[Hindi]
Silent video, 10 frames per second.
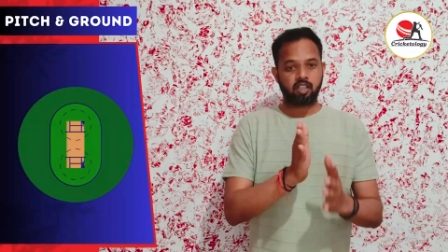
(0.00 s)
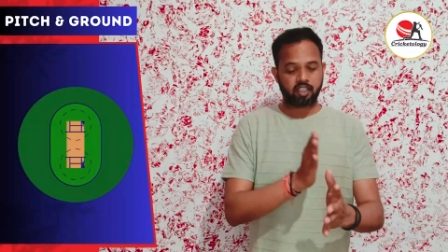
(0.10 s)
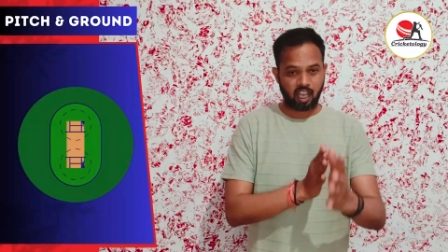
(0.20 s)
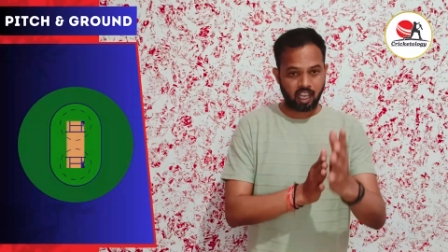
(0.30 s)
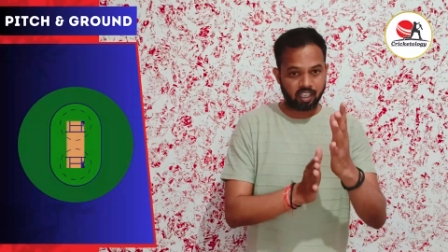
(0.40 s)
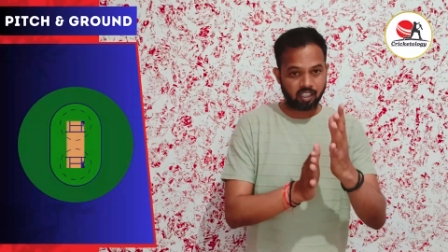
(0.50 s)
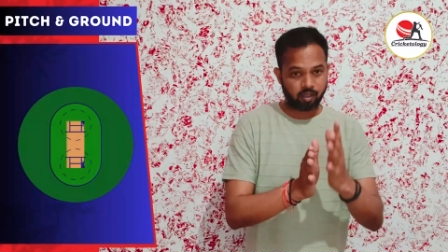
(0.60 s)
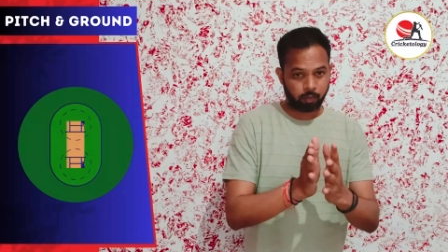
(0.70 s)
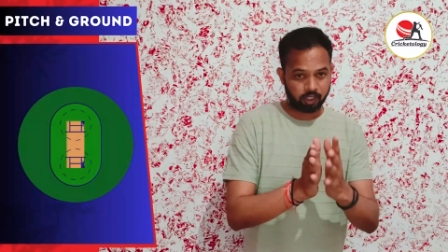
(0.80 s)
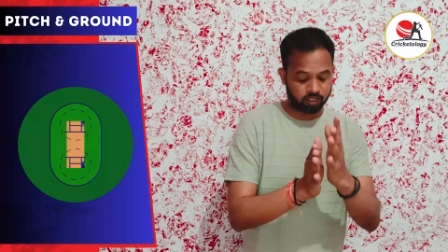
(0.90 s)
क्या
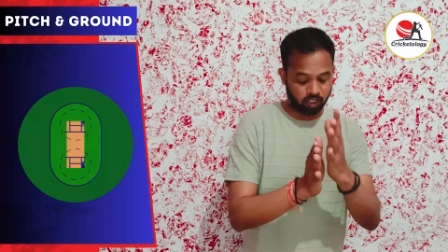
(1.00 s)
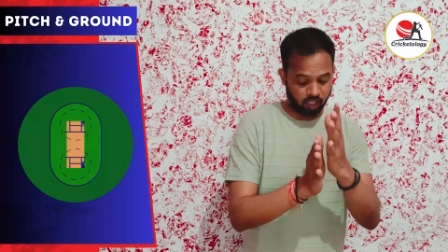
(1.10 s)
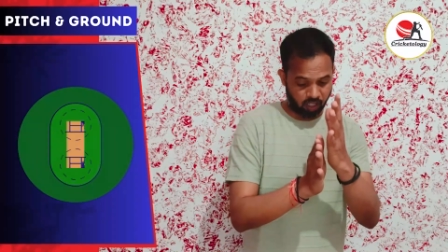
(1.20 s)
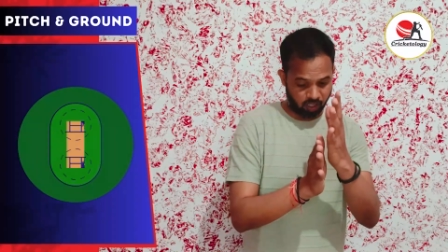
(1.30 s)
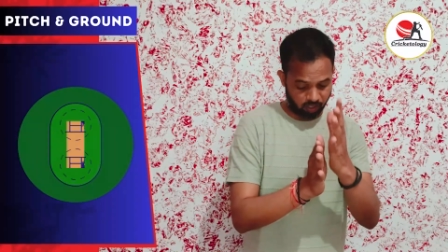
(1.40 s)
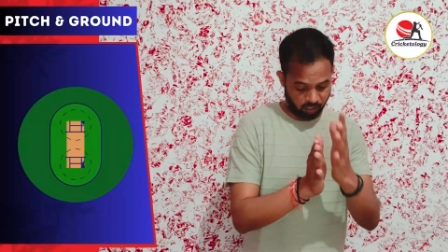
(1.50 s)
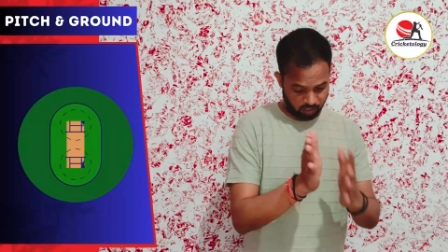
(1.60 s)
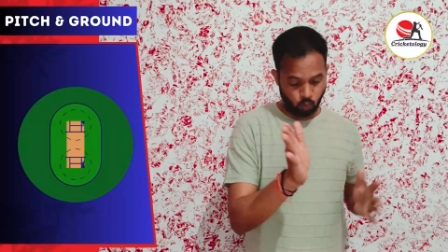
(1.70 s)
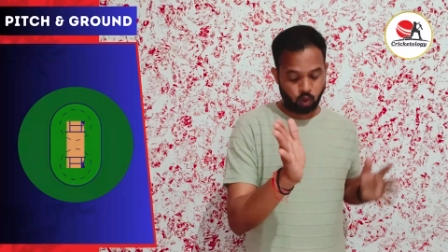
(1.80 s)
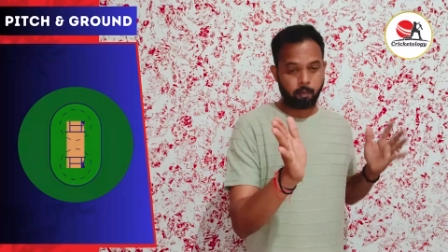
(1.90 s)

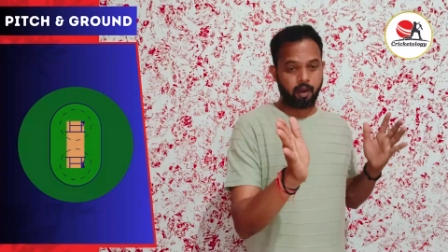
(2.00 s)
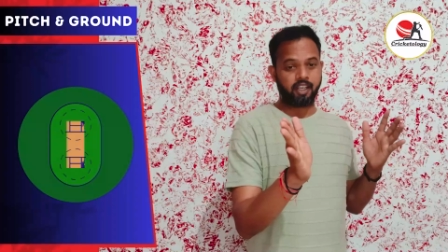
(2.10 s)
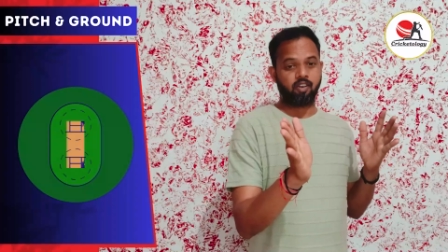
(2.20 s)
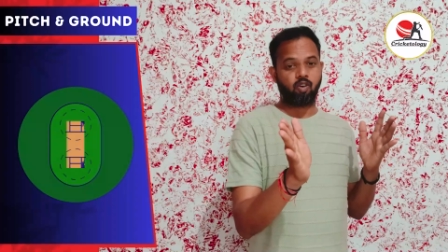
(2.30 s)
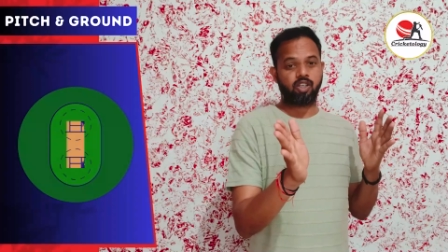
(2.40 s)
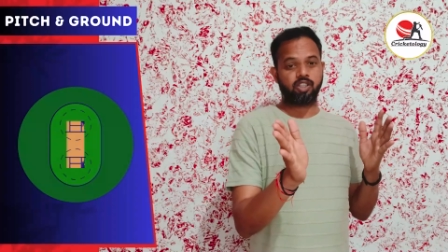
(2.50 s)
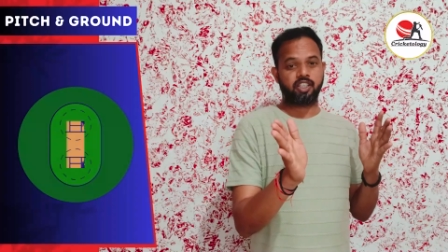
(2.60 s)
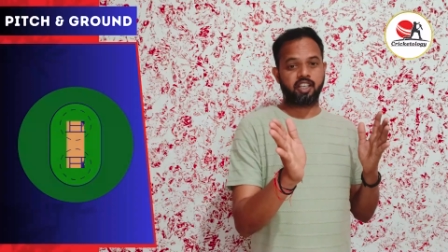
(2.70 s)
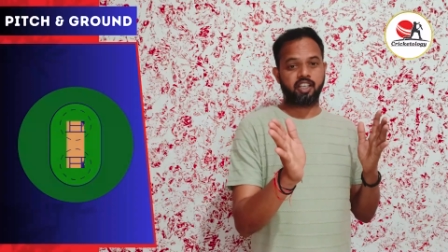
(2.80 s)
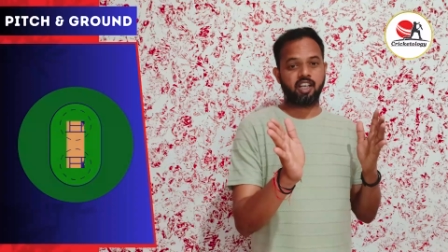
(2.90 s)
लखनऊ का बैटिंग ऑर्डर
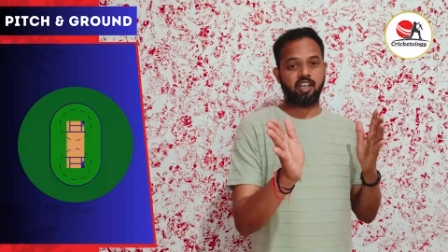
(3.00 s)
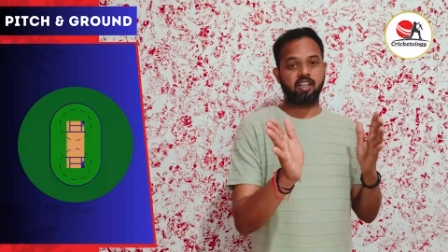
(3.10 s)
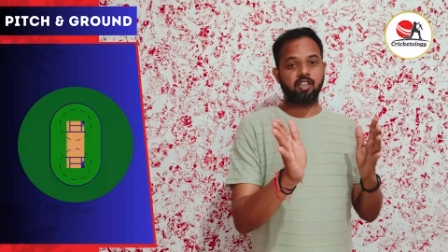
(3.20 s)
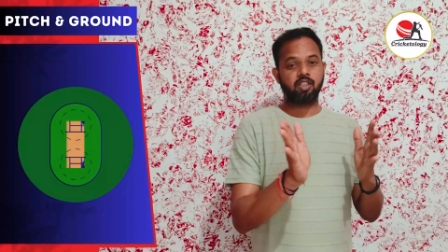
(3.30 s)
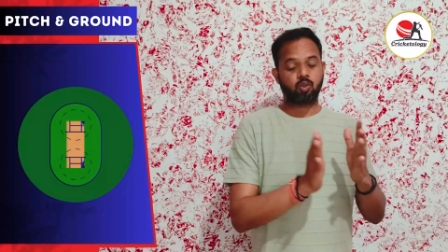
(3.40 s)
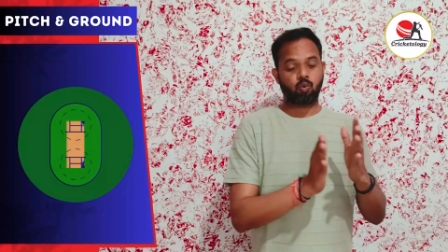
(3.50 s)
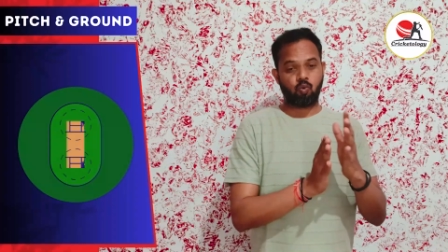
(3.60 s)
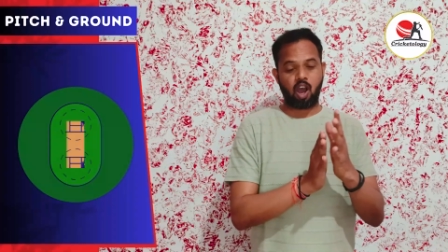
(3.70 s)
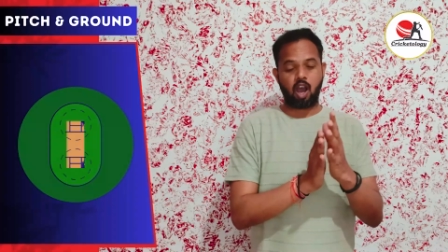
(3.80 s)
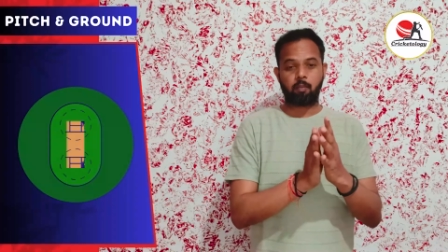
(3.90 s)
देखेंगे ना तो
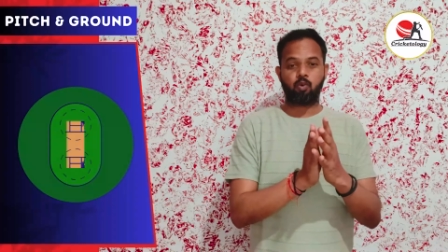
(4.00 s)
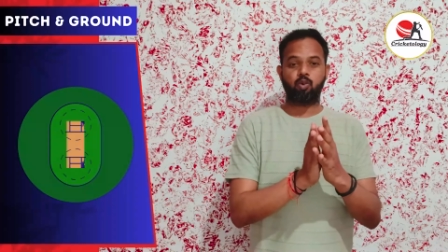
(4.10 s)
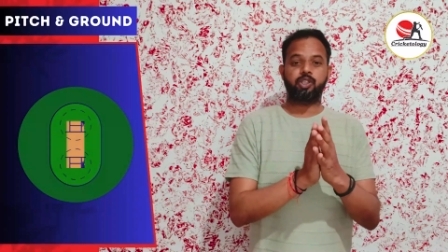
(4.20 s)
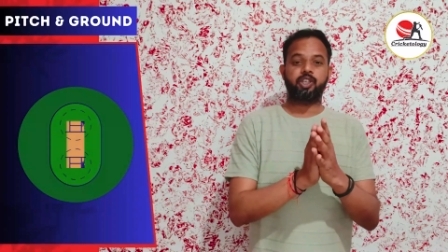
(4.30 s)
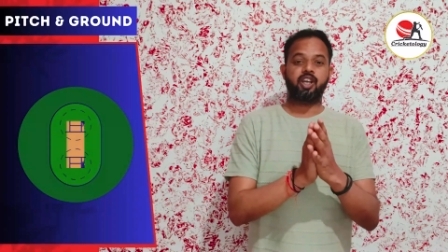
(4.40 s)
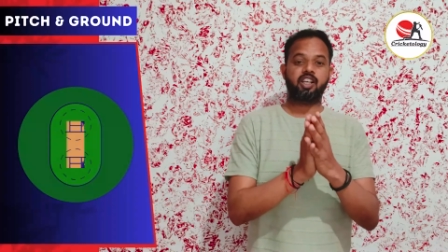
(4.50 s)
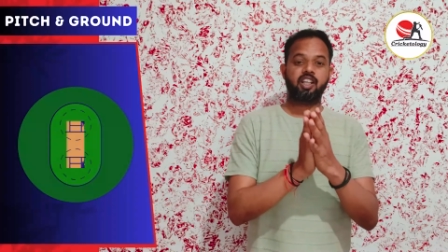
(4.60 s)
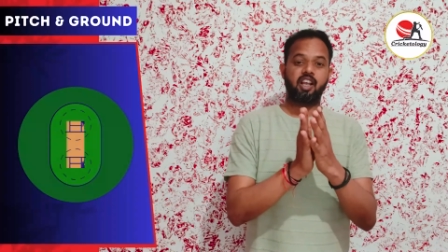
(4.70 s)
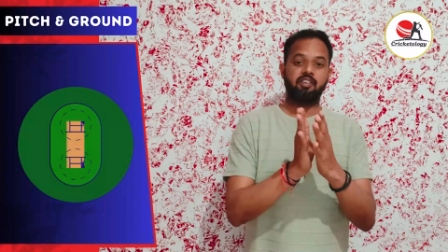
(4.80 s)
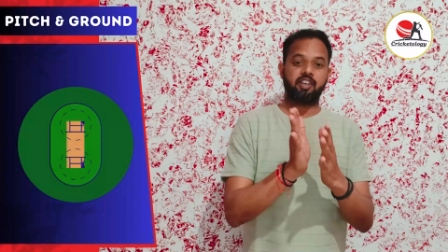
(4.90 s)
वहां आपको दिखेगा कि
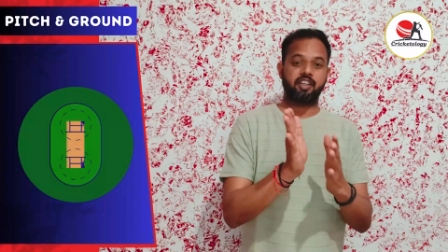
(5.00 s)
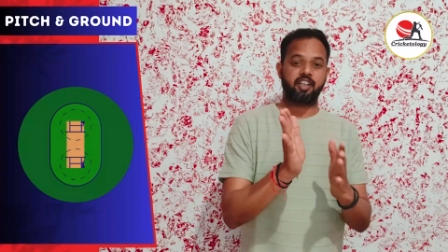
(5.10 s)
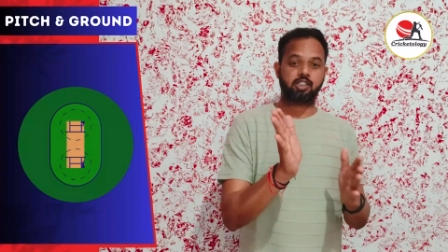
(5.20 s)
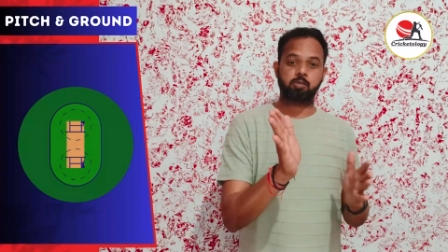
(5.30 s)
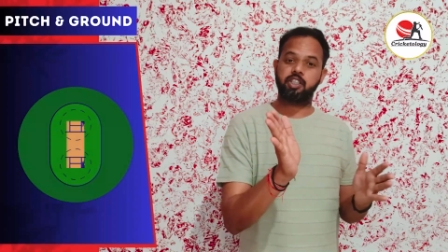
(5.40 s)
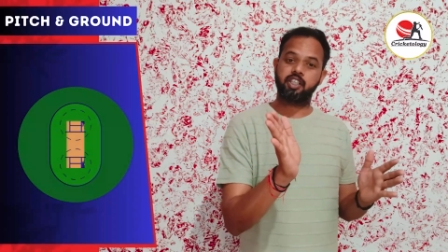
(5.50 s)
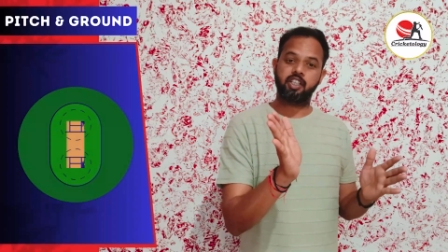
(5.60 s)
लेफ्ट हैंडर्स भी